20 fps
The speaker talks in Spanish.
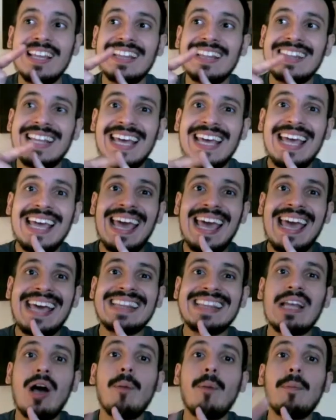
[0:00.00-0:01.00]
de
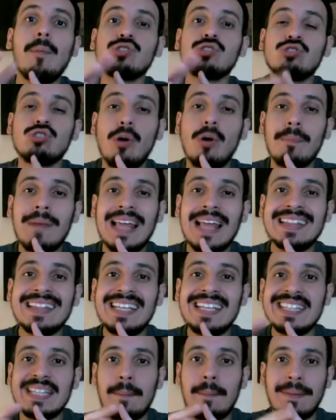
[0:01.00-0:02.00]
esta oposición
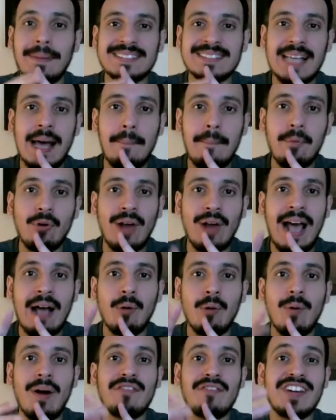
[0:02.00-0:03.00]
blandita pasada por
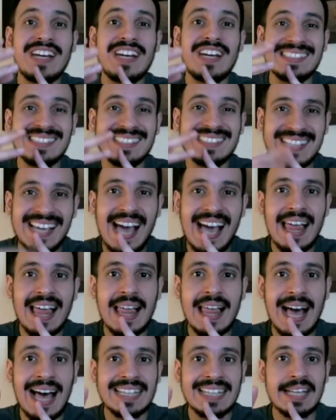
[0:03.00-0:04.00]
agua,
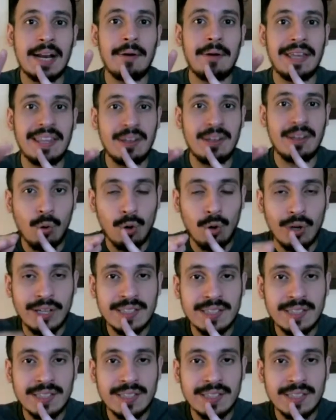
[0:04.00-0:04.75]
financiada a través de oscuros